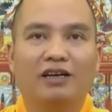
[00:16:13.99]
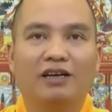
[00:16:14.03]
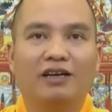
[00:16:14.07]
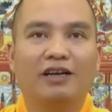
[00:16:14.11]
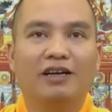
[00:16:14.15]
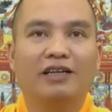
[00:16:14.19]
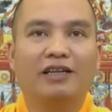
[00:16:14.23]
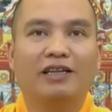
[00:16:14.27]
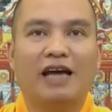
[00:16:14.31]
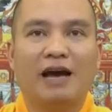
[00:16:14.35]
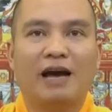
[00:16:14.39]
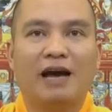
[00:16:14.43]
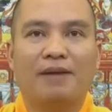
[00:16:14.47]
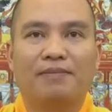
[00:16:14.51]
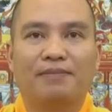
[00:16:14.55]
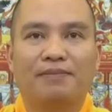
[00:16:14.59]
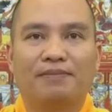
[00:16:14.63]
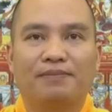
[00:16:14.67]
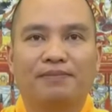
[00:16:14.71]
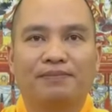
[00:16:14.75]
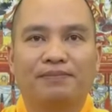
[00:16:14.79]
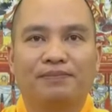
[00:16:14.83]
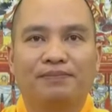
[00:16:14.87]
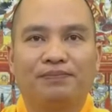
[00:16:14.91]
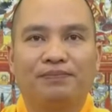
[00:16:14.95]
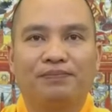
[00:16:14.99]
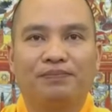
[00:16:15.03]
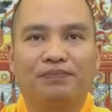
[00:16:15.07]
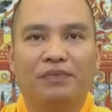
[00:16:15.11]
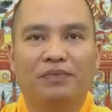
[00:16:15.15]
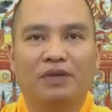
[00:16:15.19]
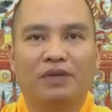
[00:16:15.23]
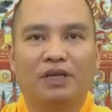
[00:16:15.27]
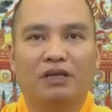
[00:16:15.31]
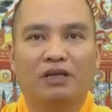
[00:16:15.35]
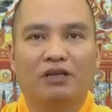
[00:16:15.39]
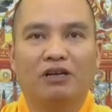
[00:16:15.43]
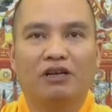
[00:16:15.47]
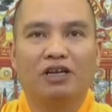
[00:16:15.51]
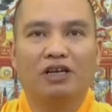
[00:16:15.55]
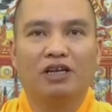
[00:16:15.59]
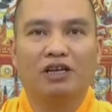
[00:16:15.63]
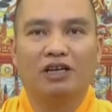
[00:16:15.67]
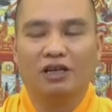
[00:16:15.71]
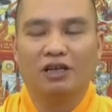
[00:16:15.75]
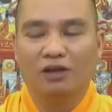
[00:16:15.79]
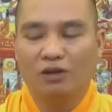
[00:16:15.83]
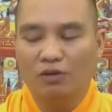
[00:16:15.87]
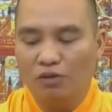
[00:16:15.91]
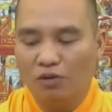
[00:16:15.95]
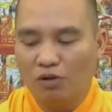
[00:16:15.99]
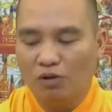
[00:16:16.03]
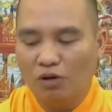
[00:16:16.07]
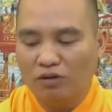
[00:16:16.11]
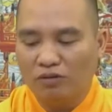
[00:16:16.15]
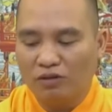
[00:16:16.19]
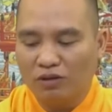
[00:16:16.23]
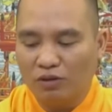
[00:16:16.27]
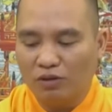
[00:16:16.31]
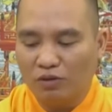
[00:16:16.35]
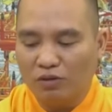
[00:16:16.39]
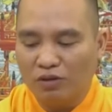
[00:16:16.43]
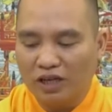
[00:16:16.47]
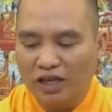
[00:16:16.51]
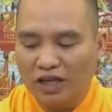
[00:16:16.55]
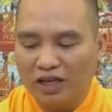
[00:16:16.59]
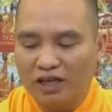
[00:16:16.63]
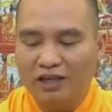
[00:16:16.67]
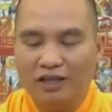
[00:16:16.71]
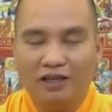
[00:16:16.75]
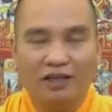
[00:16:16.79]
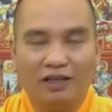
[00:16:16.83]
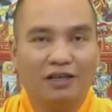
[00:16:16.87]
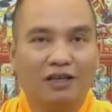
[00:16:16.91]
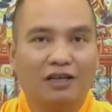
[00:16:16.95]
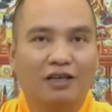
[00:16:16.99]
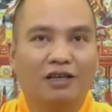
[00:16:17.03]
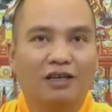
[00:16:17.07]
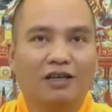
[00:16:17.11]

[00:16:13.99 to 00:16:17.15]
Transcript: rất hay tạp cho nên cái lúc ngồi vào tụng kinh ấy,